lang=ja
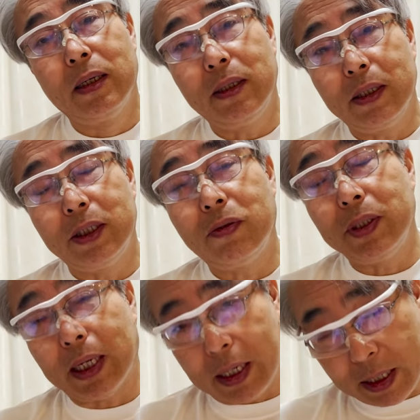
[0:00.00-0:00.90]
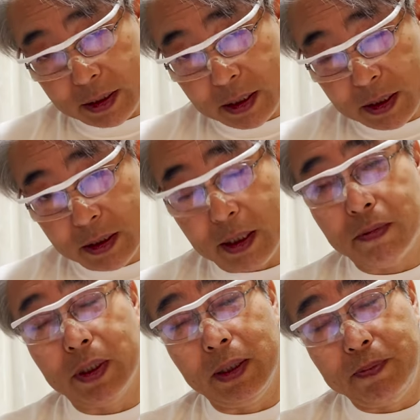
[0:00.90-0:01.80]
ね、しのいだから。全
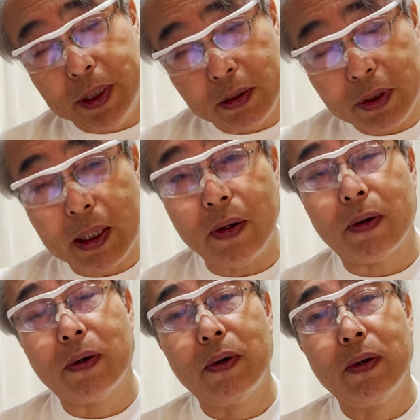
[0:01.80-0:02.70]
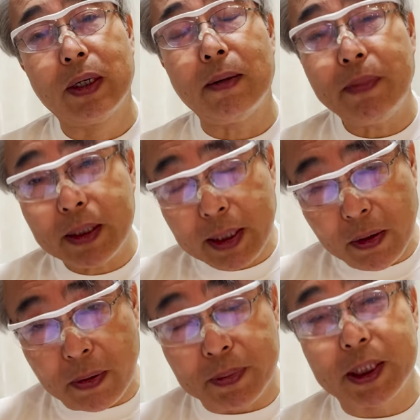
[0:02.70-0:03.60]
部いいピッチングしたよ。頑張ったよ、
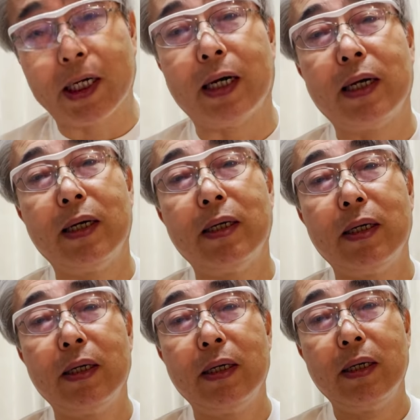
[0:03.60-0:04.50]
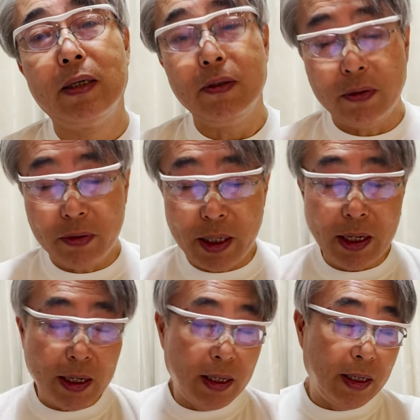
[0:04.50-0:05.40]
ピッチャーが。ということ
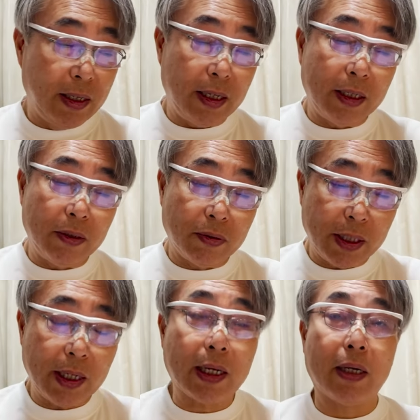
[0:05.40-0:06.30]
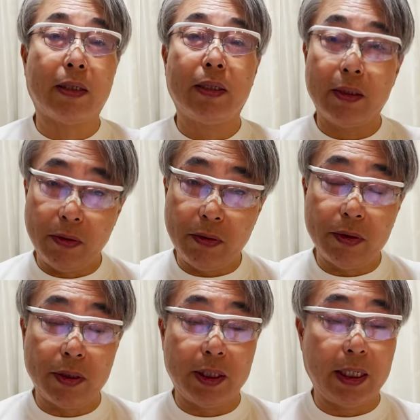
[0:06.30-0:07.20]
で、0点に抑えて勝ったと
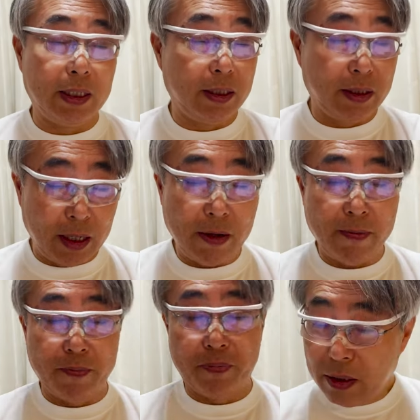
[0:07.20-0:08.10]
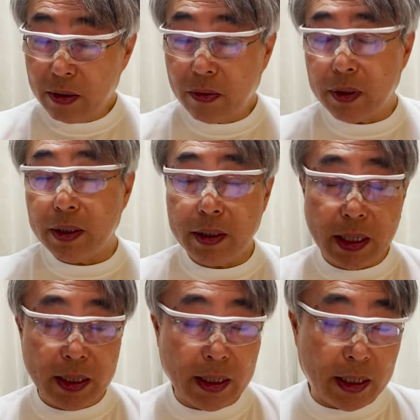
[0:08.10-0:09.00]
いう試合ですね。これで
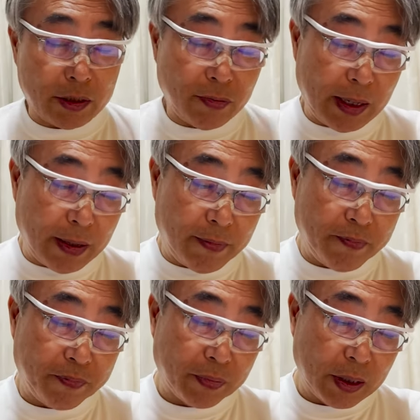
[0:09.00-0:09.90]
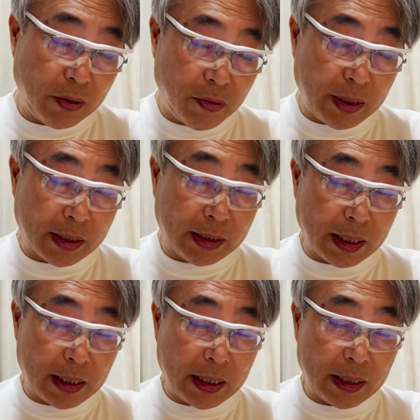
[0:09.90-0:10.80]
タイガースは、今日勝った
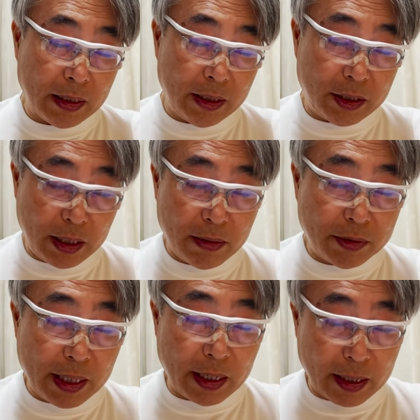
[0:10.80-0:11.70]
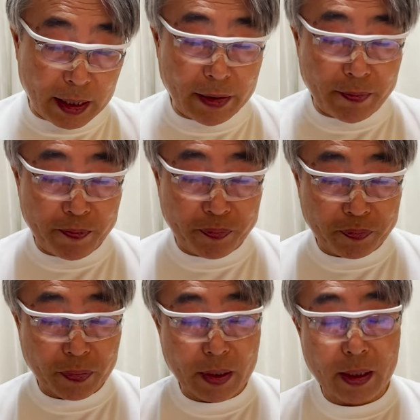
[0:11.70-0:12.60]
から1ゲーム差やんか。
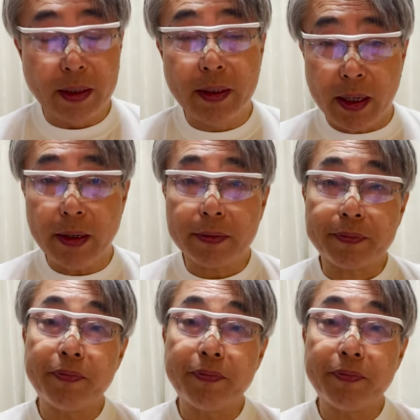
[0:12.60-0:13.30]
ね。